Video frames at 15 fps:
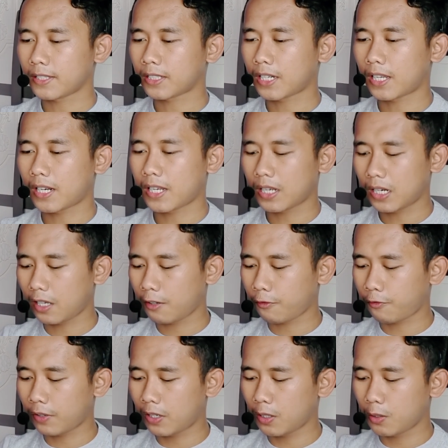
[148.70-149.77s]
Oke, sekarang
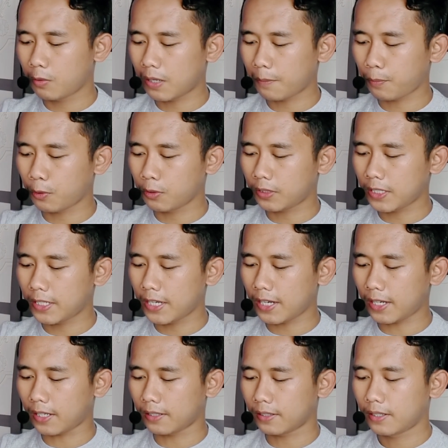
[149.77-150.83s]
level
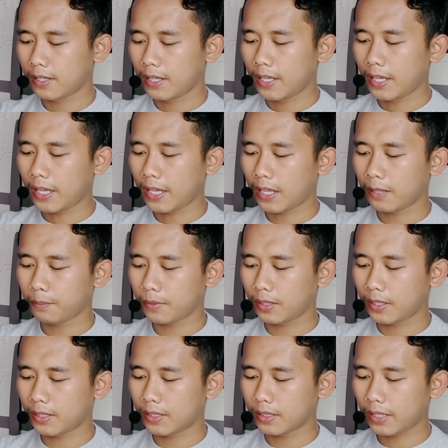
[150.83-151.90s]
23. Help
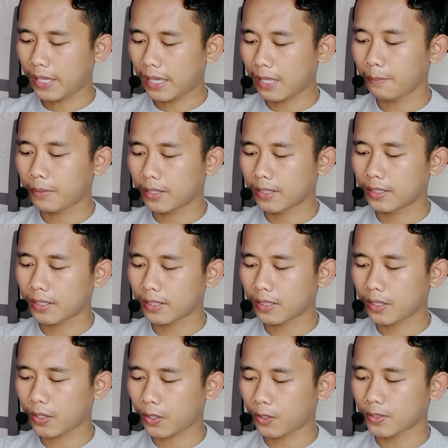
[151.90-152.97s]
the help
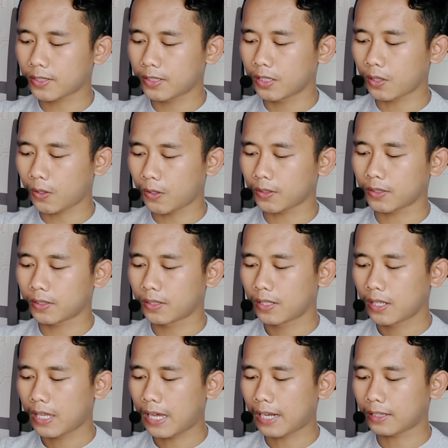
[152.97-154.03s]
her cross the road.
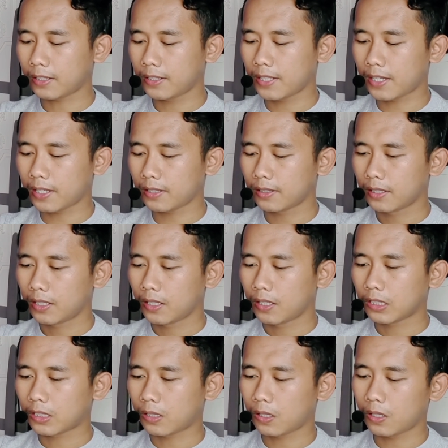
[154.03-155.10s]
Artinya
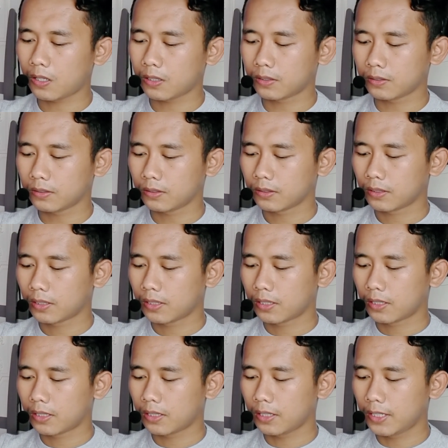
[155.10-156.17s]
tolong
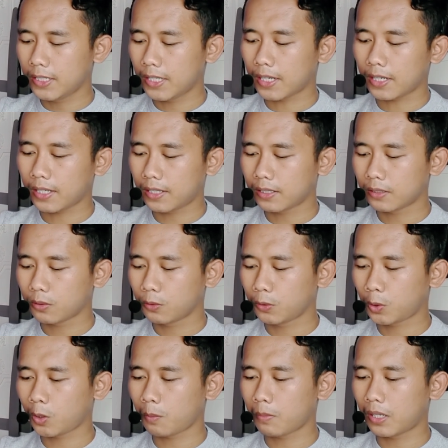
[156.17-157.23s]
dia
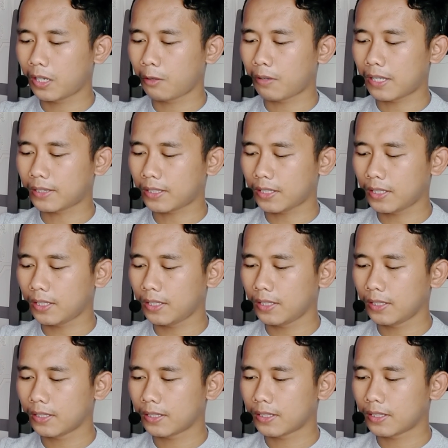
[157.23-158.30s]
untuk
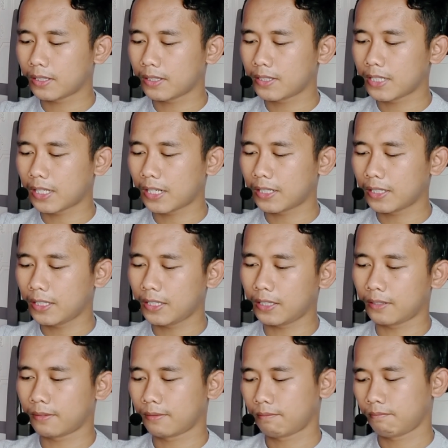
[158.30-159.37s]
melewati uh, jalan
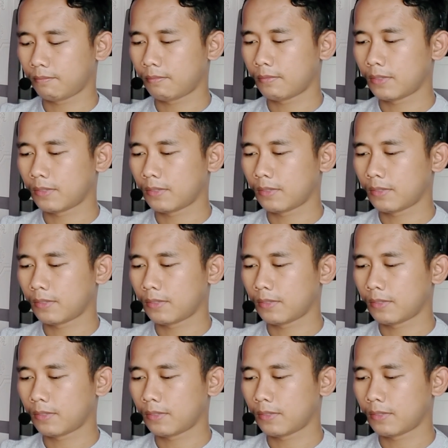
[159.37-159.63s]
ini.